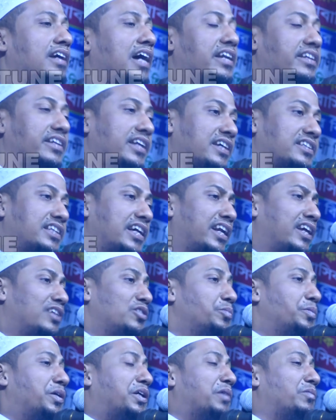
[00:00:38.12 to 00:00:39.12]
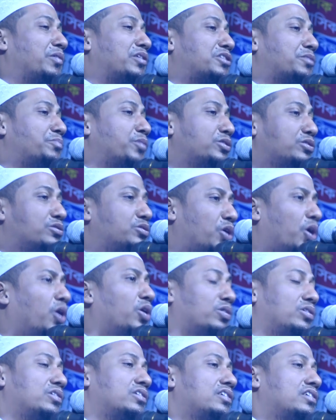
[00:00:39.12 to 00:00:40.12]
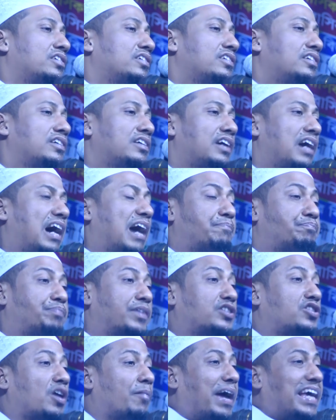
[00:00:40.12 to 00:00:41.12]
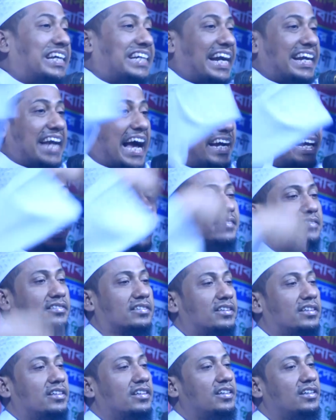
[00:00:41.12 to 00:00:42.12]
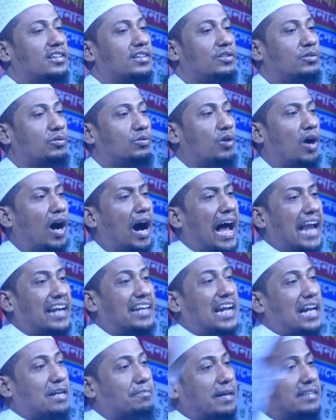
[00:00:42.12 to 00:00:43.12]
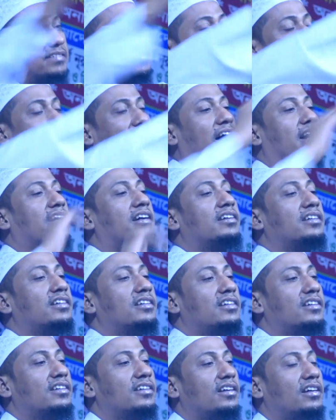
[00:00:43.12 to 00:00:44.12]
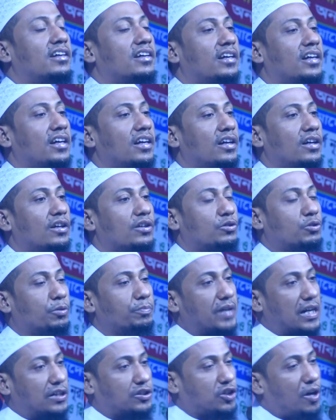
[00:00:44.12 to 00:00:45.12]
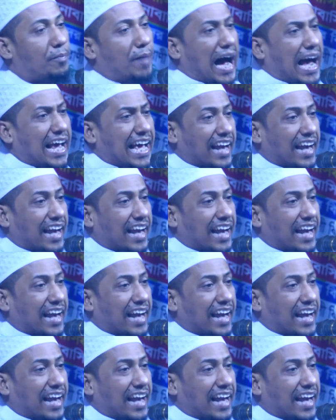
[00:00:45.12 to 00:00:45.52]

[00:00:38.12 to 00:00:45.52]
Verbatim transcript: আল্লাহ তাআলা নবীকে বলছে বন্ধু আপনি সবাইকে ডাকেন ও আল্লাহর বান্দারা তোমরা সবাই